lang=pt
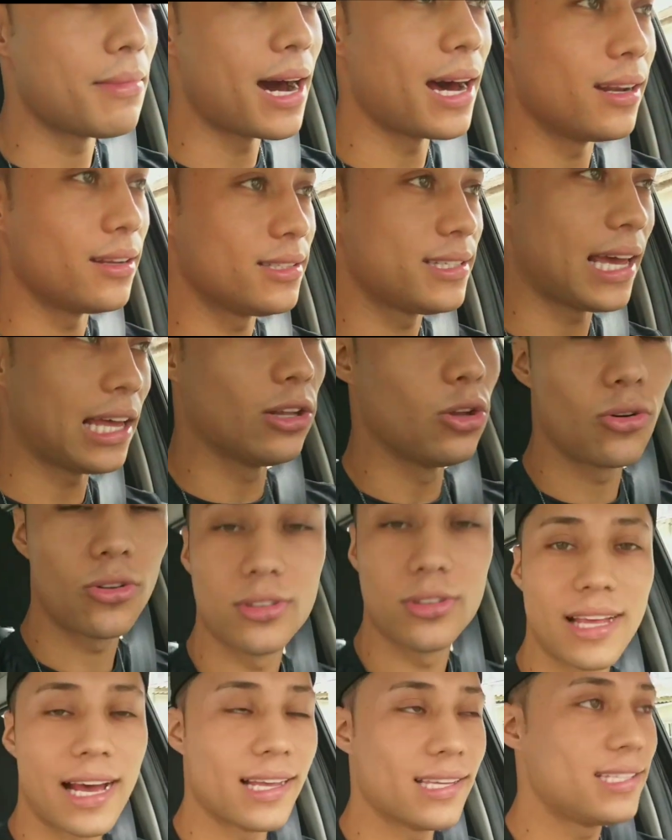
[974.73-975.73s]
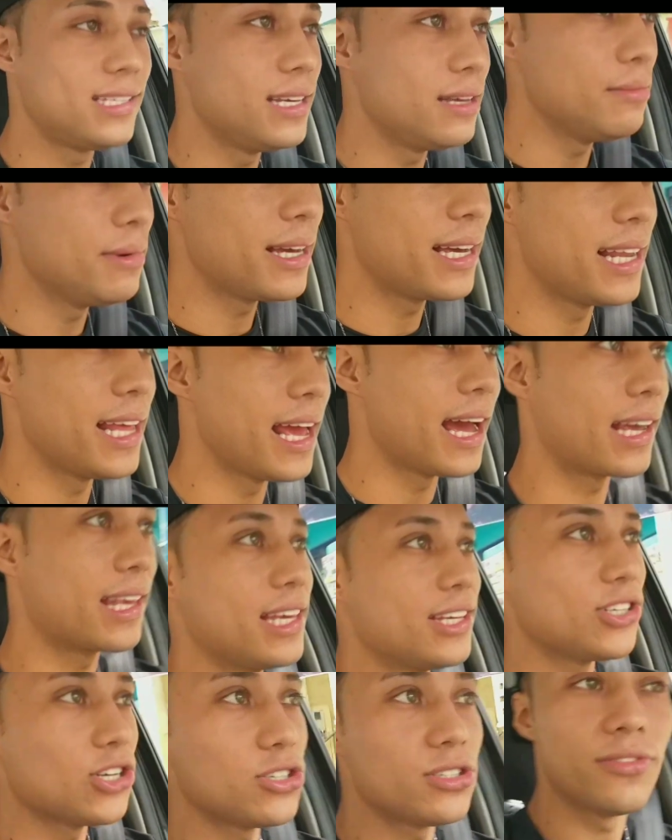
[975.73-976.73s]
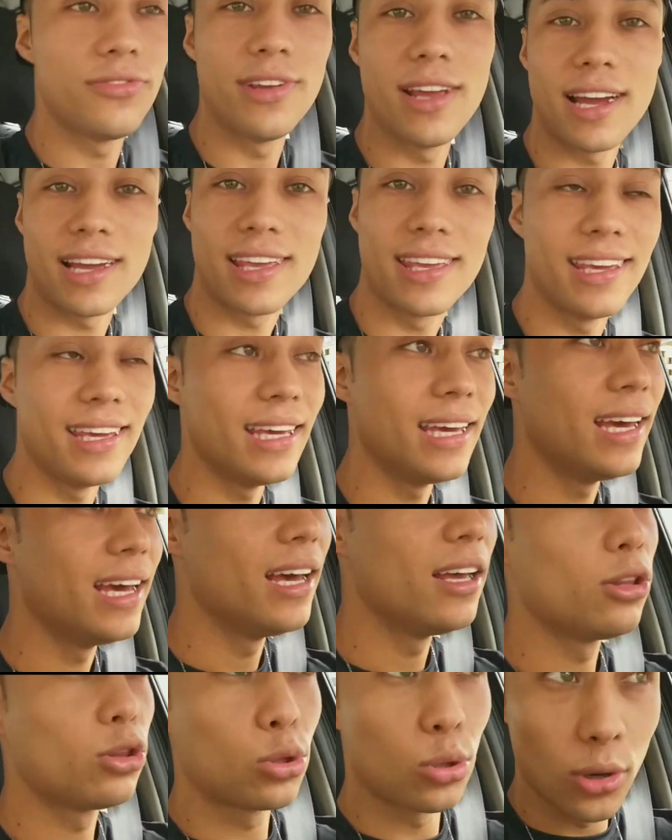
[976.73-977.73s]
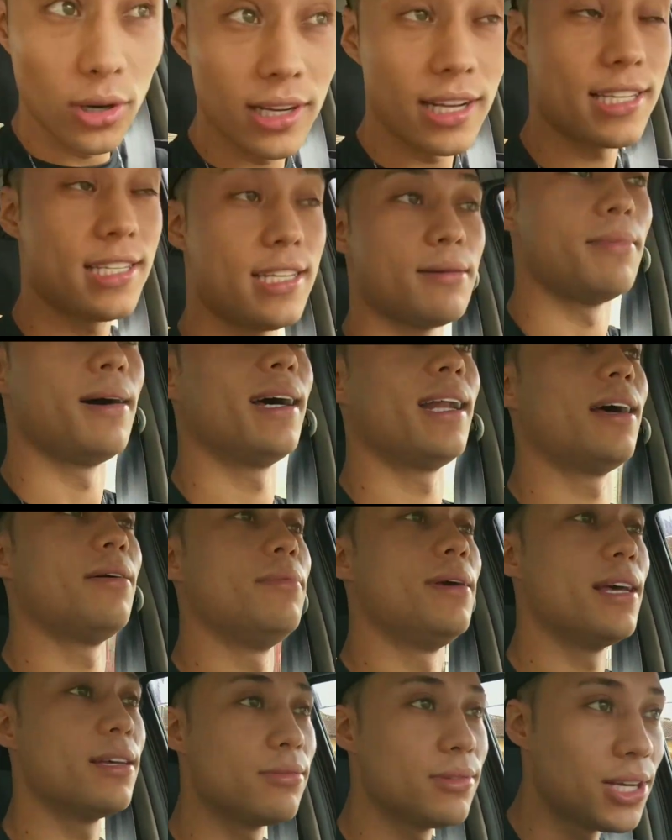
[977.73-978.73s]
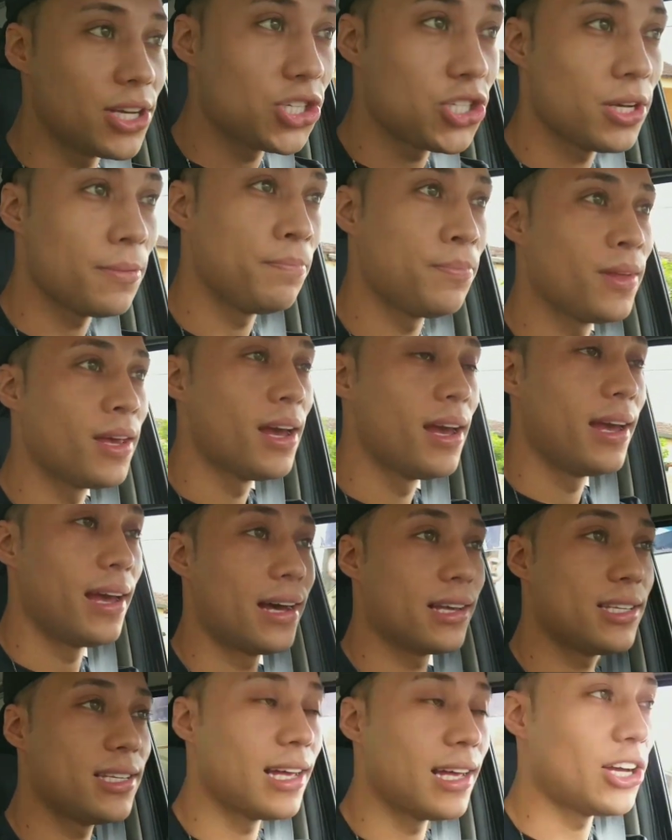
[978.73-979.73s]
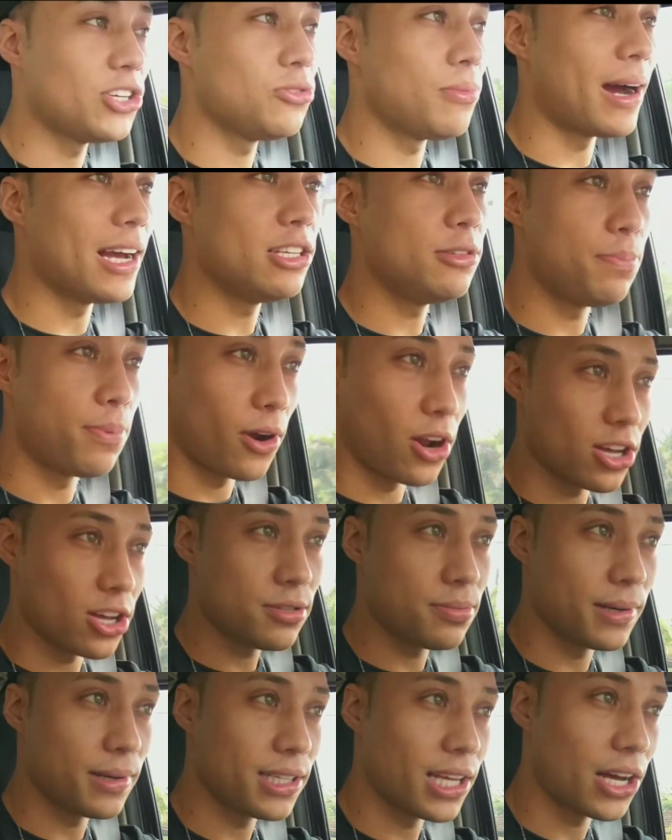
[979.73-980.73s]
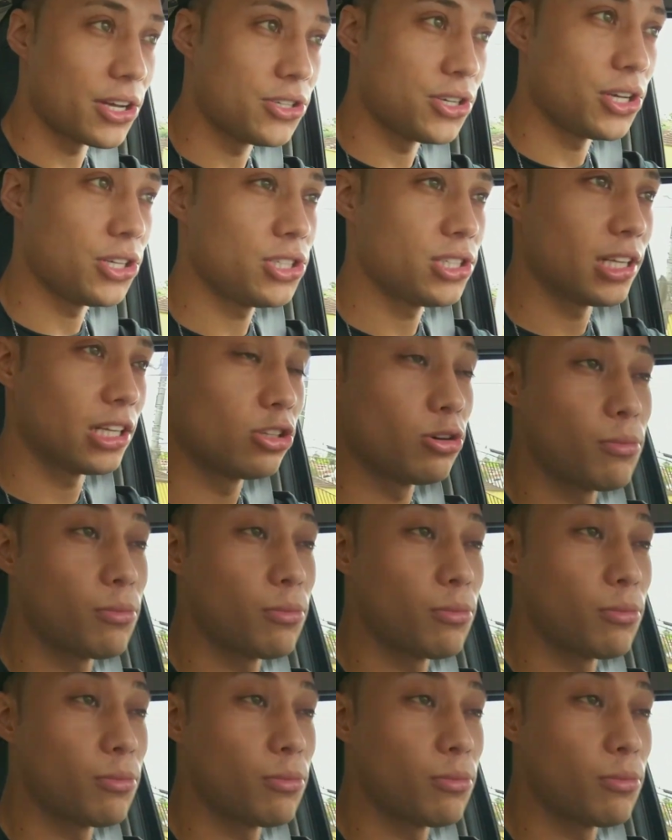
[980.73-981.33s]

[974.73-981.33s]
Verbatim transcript: Mano, você é louco, nasci, me criei aqui, gente. vinha aqui toda semana mesmo, gente. É a cidade mais próxima da gente, lá